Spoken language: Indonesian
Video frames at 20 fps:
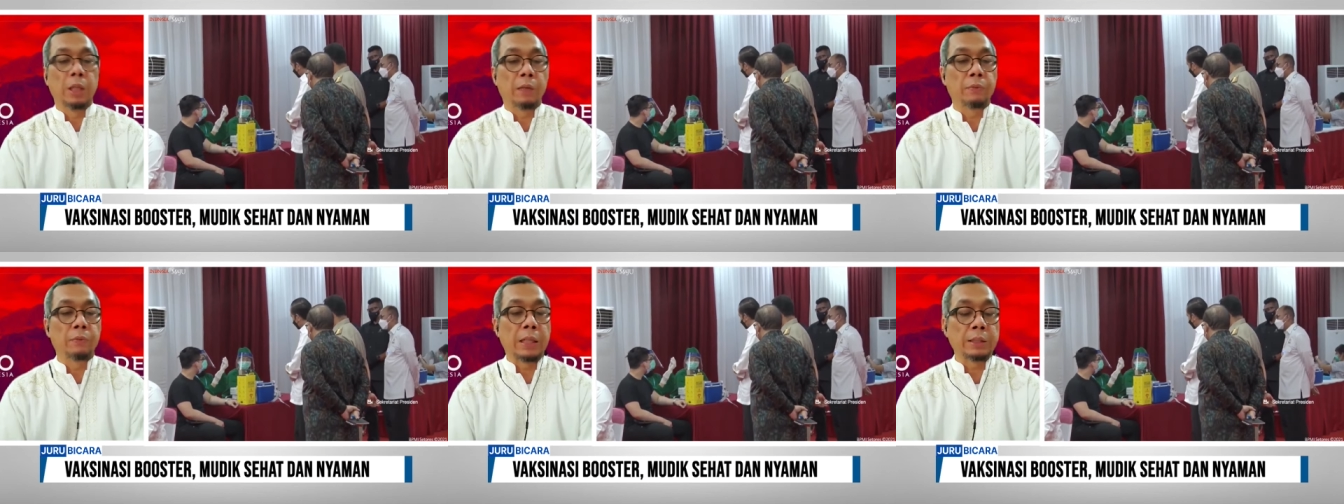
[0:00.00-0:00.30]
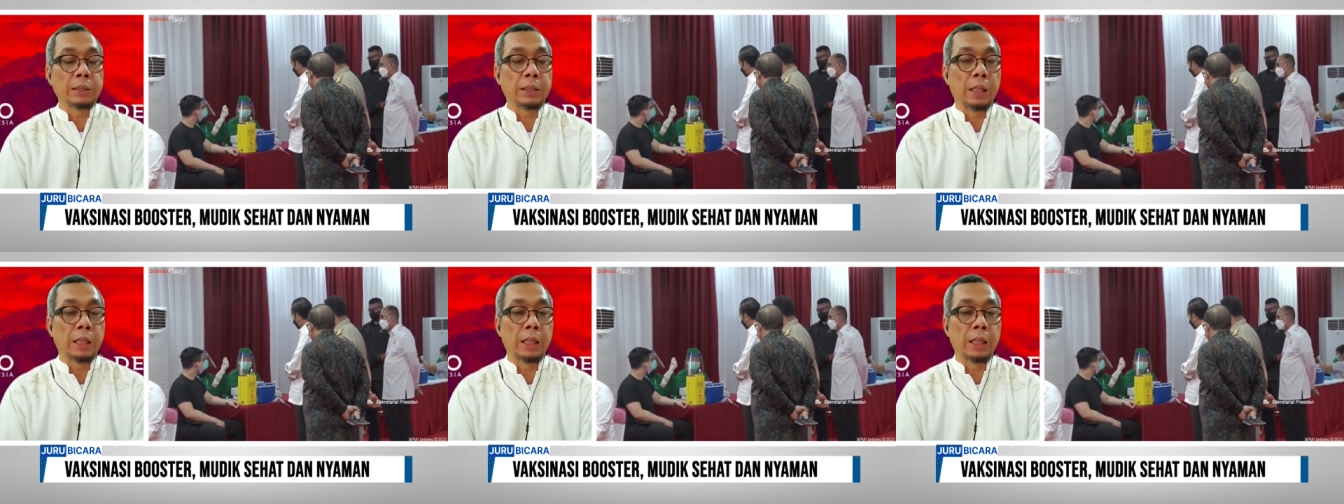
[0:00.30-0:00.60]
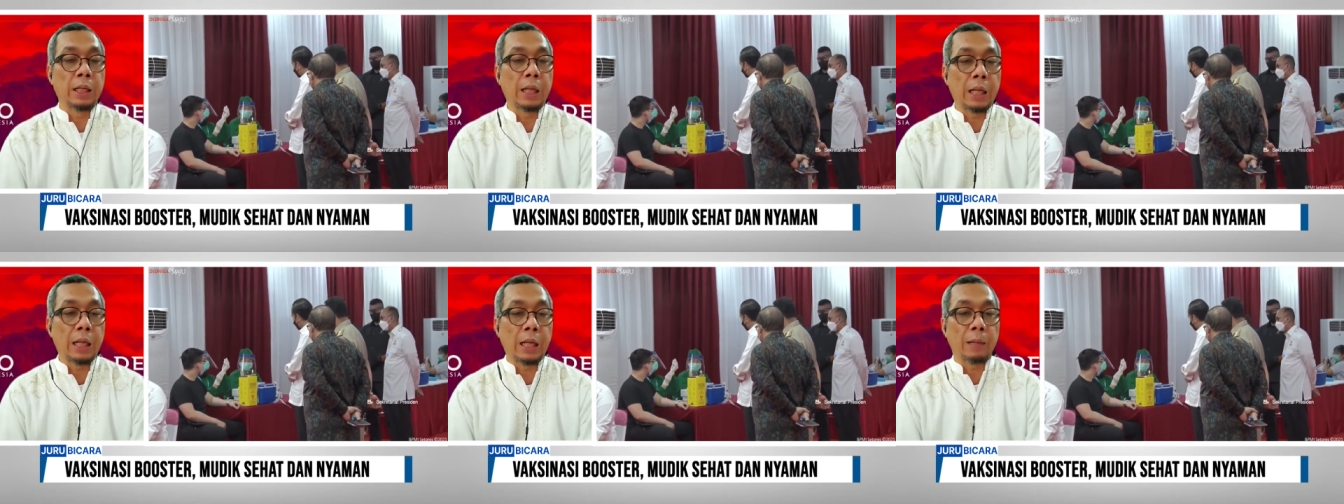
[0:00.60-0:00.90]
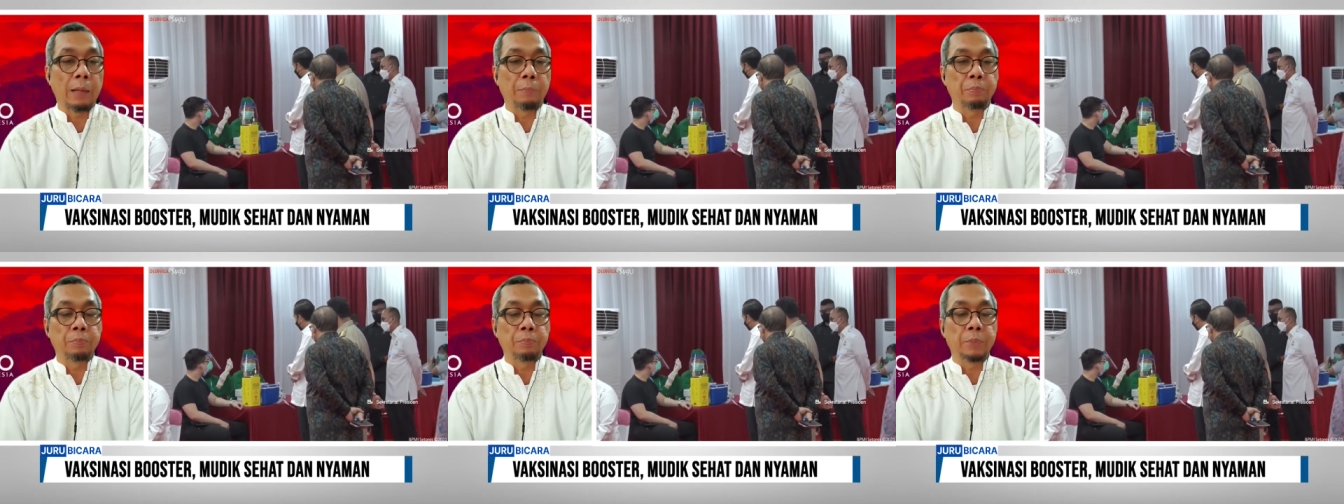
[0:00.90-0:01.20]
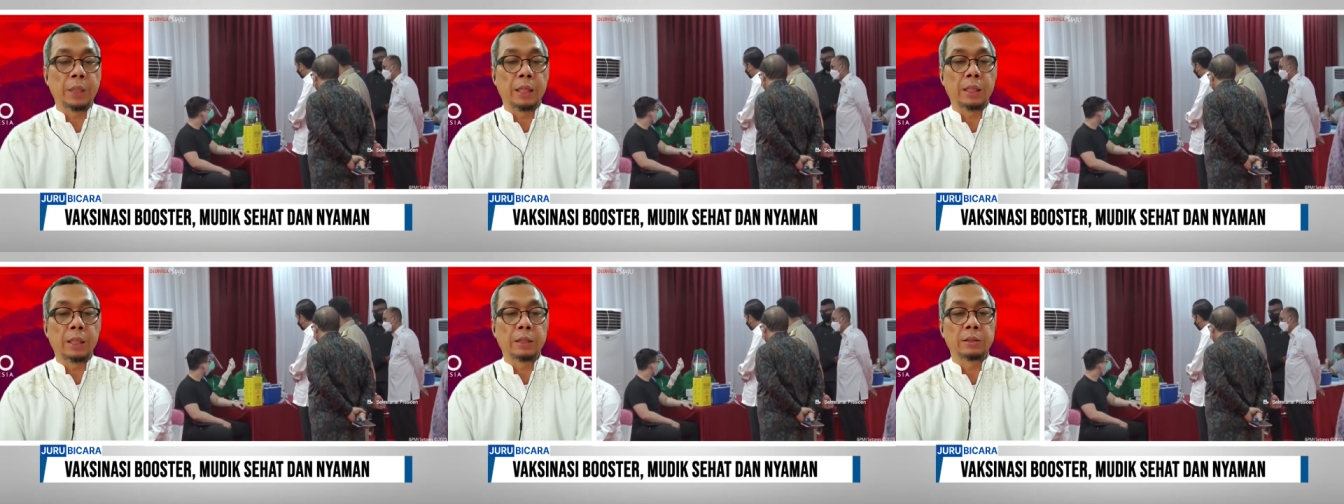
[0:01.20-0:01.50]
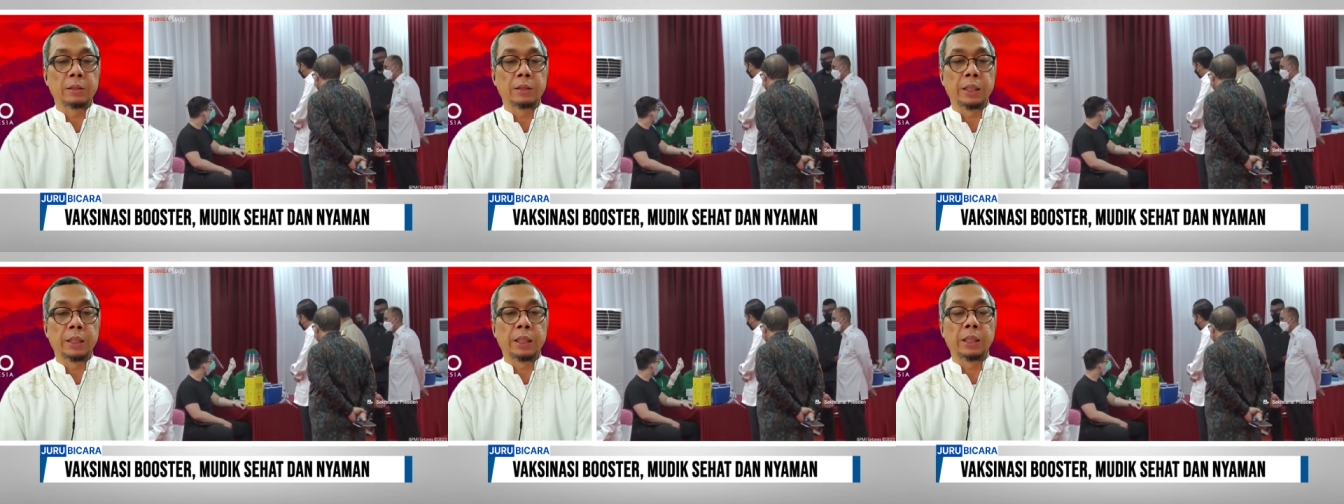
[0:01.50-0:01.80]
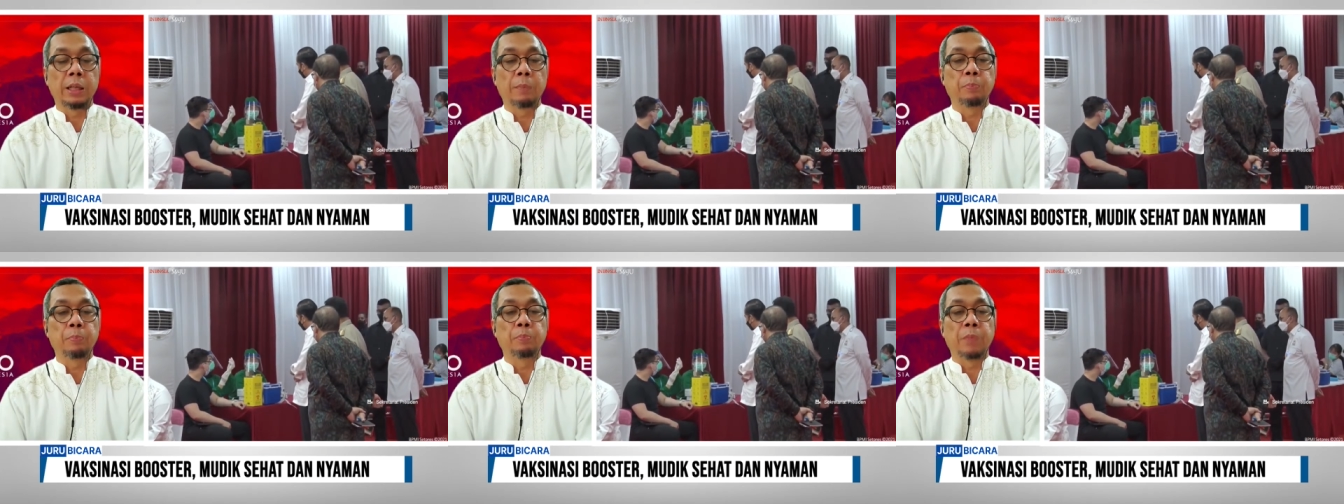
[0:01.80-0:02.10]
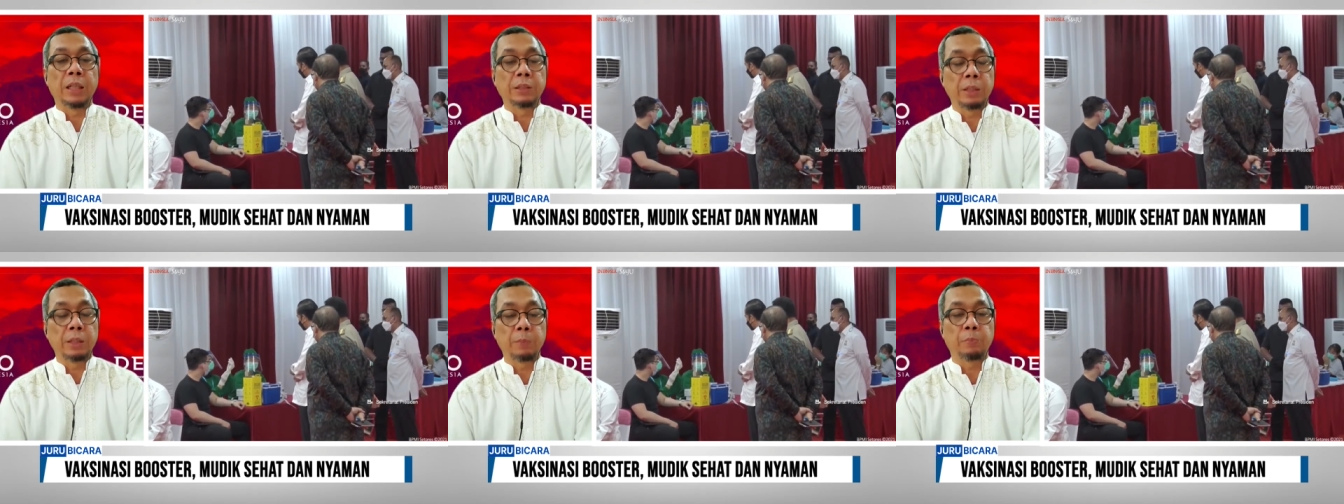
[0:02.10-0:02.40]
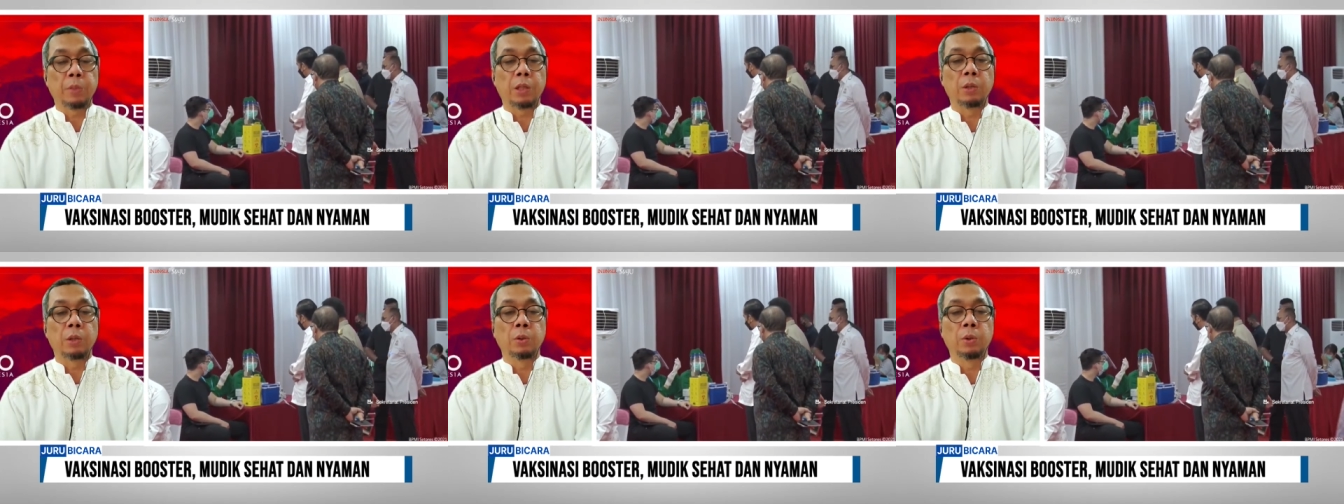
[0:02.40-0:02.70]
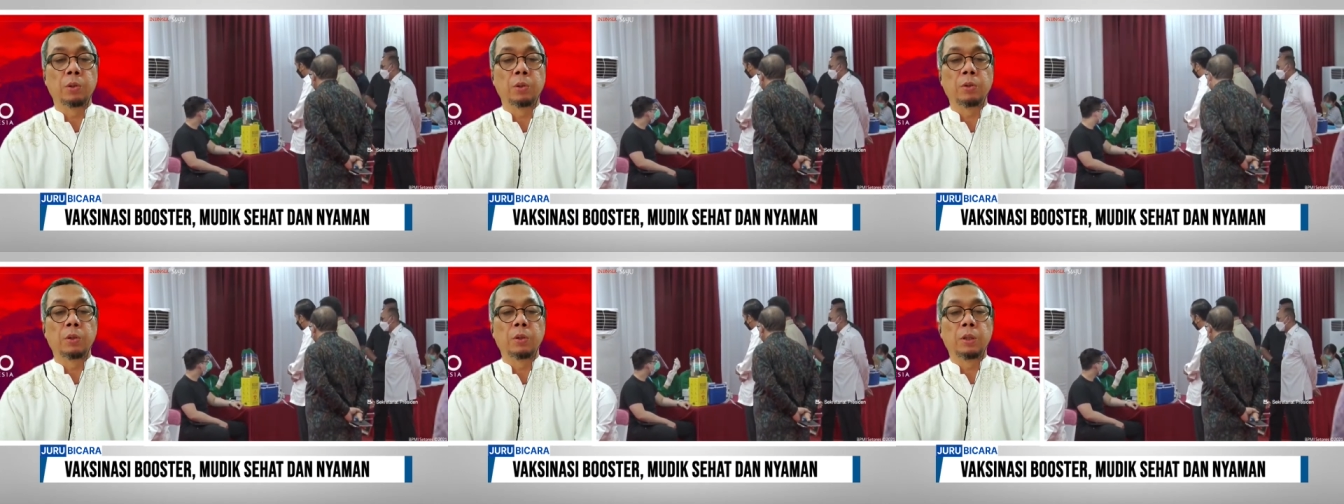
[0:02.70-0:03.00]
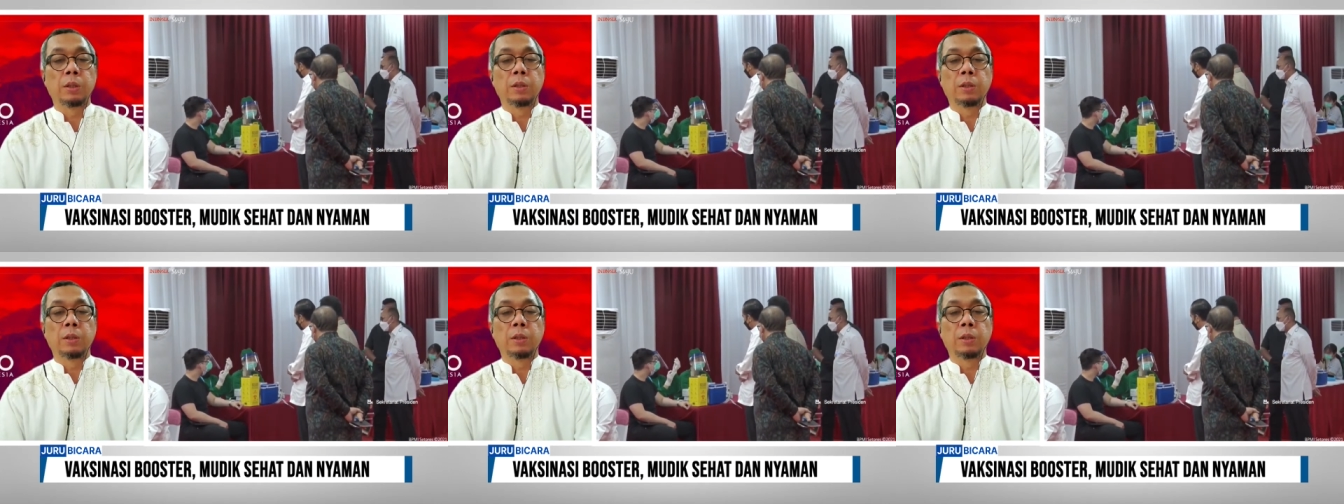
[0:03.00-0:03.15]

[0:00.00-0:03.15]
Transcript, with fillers: vaksin lengkap ya sehingga masih perlu